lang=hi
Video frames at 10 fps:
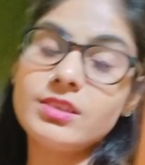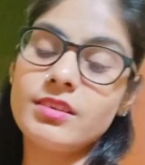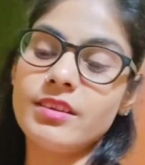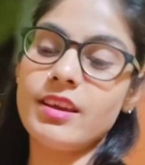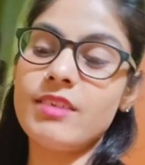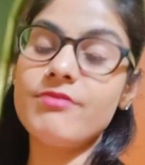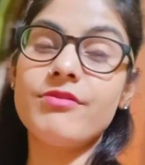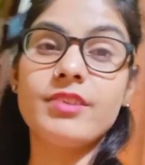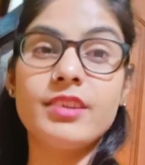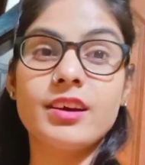करने हैं
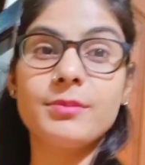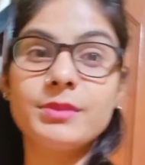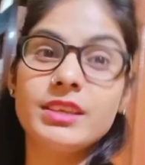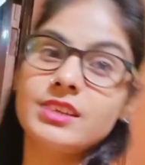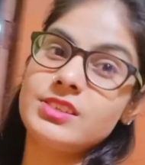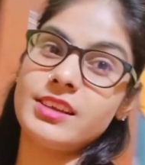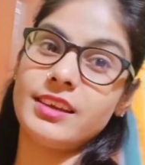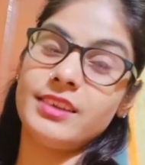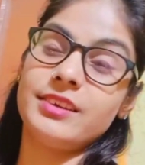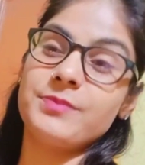फिर हम दिए
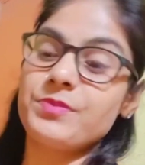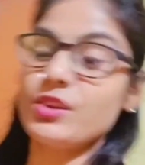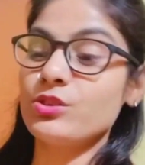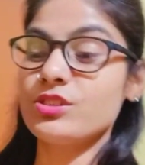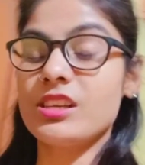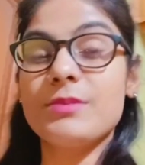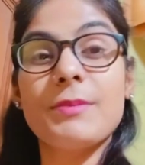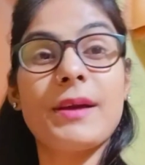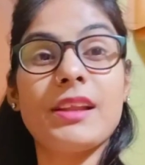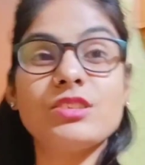जलाएंगे तो चलिए
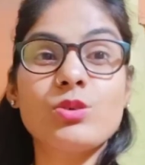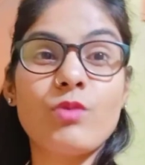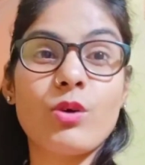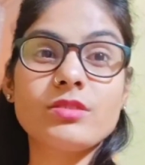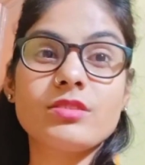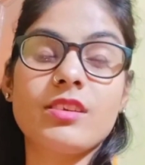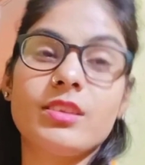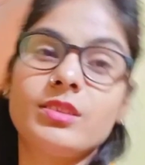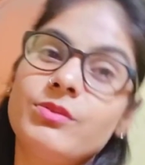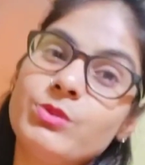मैं पहले इसको वॉश कर
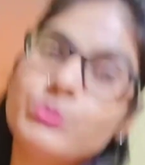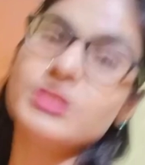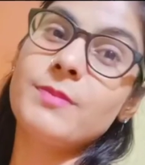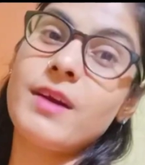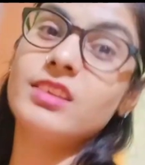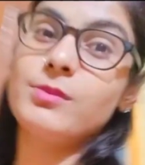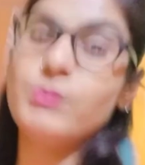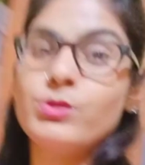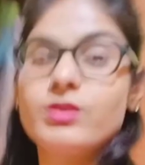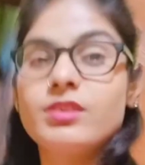लेती फिर उसके बाद
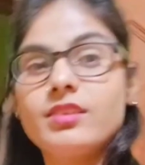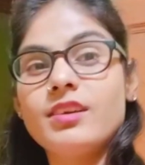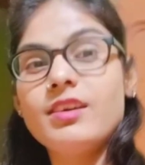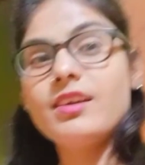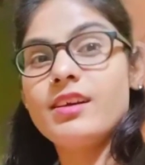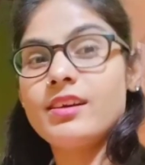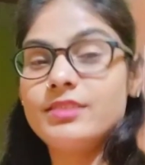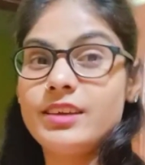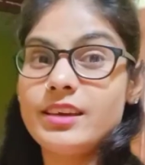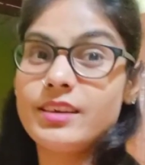हम लोग
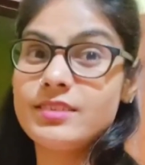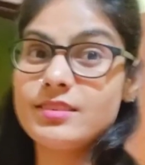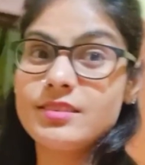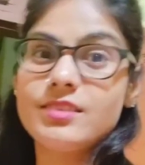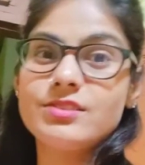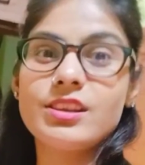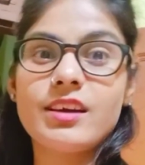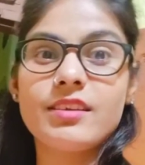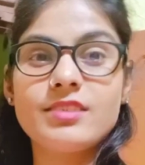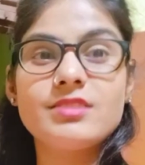दिए
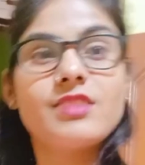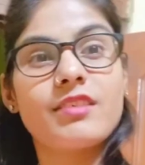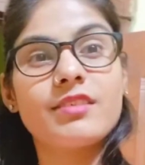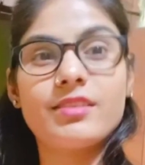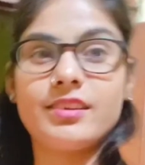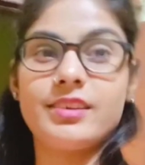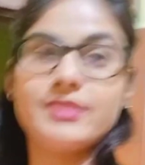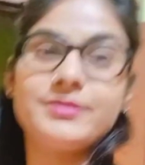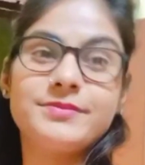जलाना स्टार्ट करेंगे